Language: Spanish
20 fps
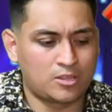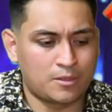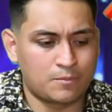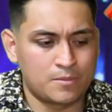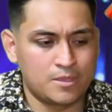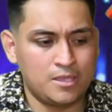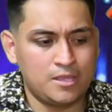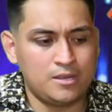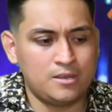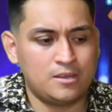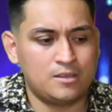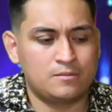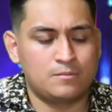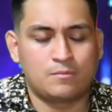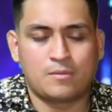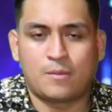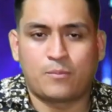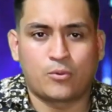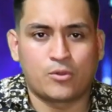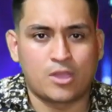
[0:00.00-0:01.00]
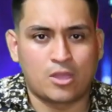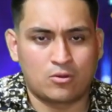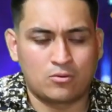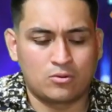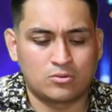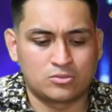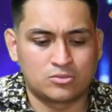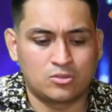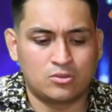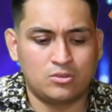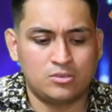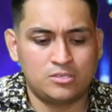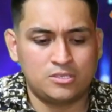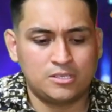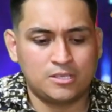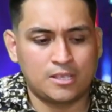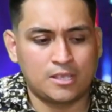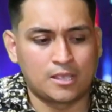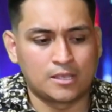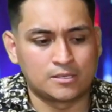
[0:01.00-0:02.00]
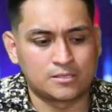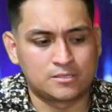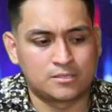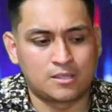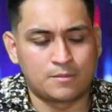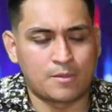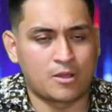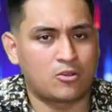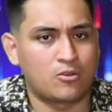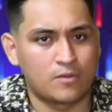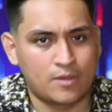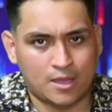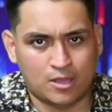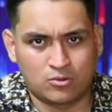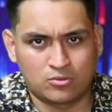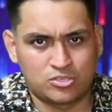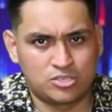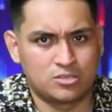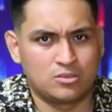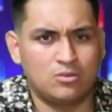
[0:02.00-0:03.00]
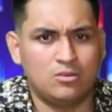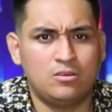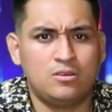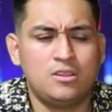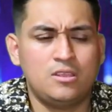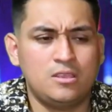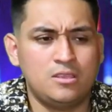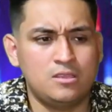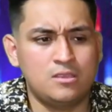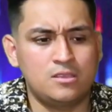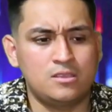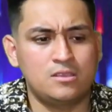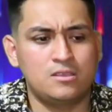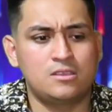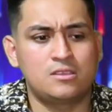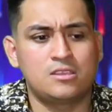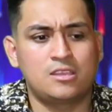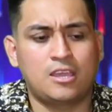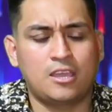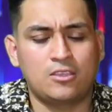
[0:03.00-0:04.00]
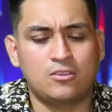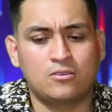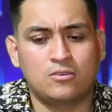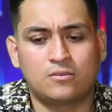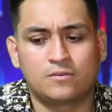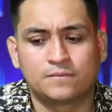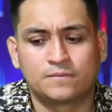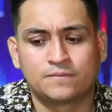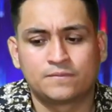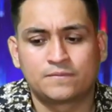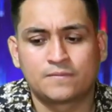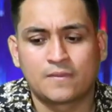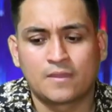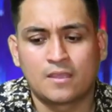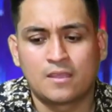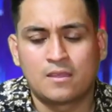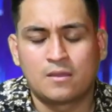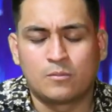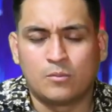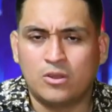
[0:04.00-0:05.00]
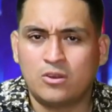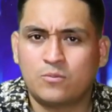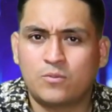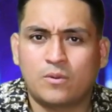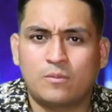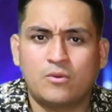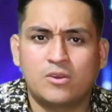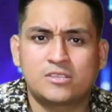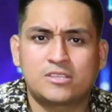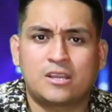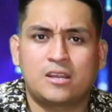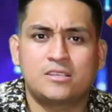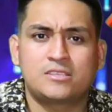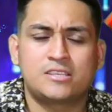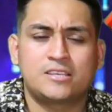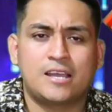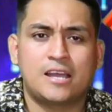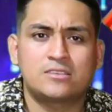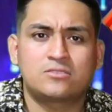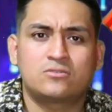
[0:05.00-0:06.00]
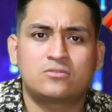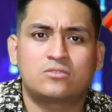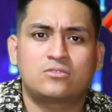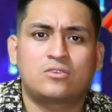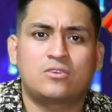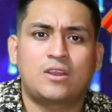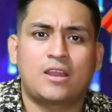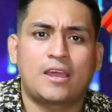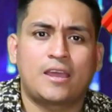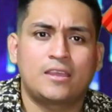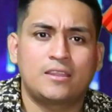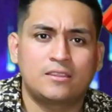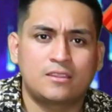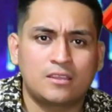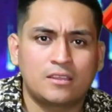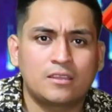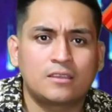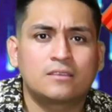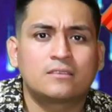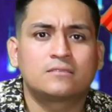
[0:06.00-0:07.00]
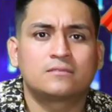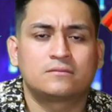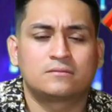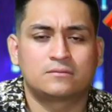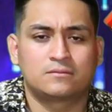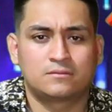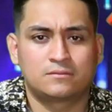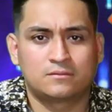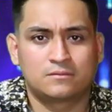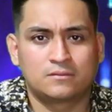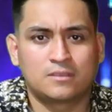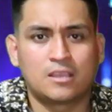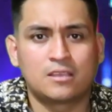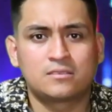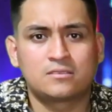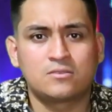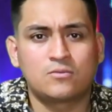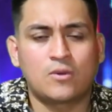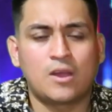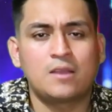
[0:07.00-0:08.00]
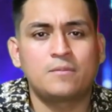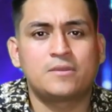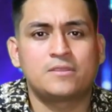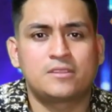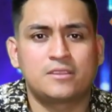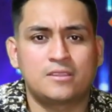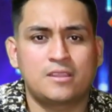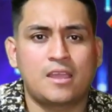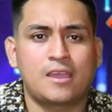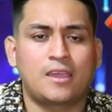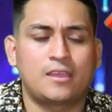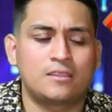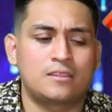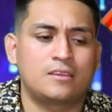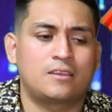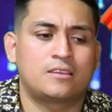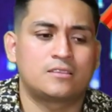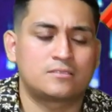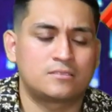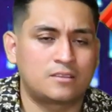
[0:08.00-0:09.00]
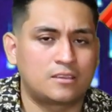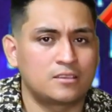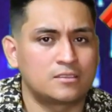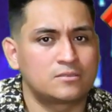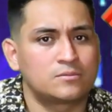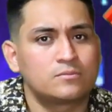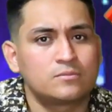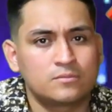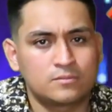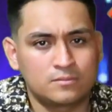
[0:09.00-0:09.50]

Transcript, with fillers: también, me apoyaron los dos, este, me acobijaron chingón y dije yo, bueno, pues vamos a echarle chingazos, no toda la gente es igual, ¿me entiendes? Hay gente que es, que es,